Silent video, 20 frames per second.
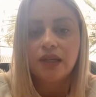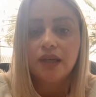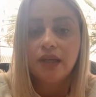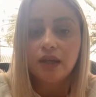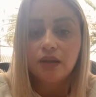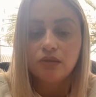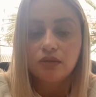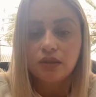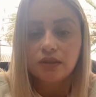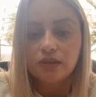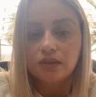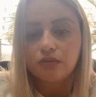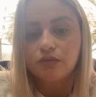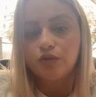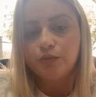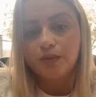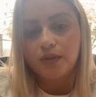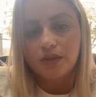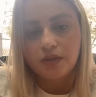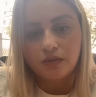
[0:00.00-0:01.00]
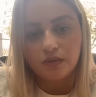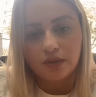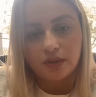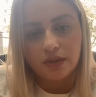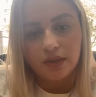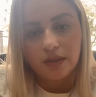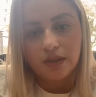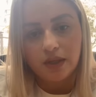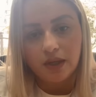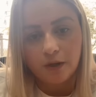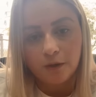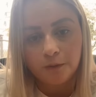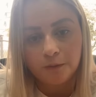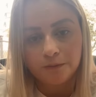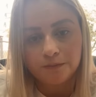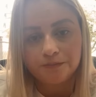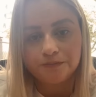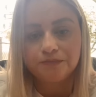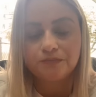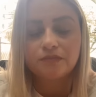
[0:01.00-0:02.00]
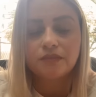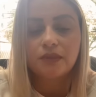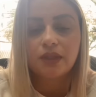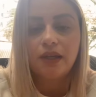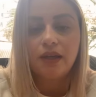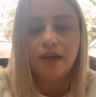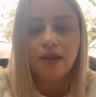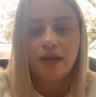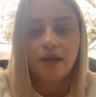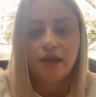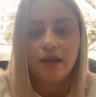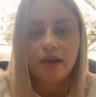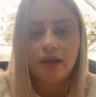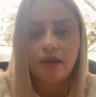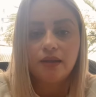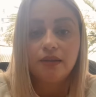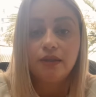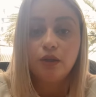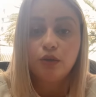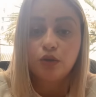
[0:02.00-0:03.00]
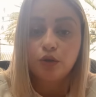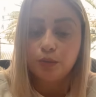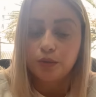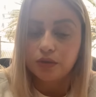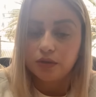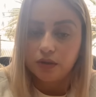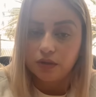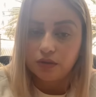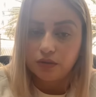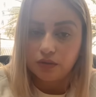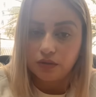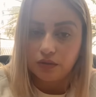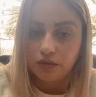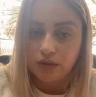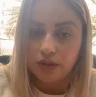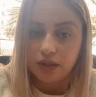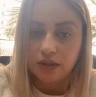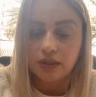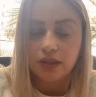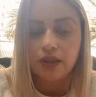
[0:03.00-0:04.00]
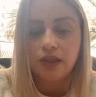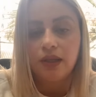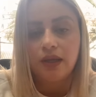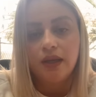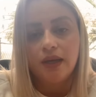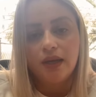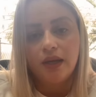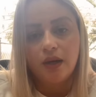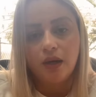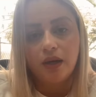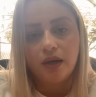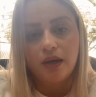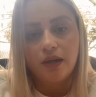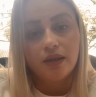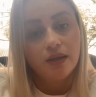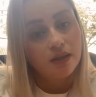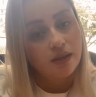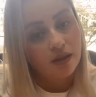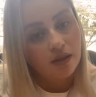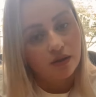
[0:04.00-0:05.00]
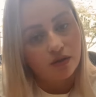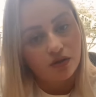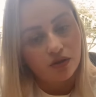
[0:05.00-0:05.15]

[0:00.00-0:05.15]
regulação de pressão arterial, é, neuroprotetora, é, rica em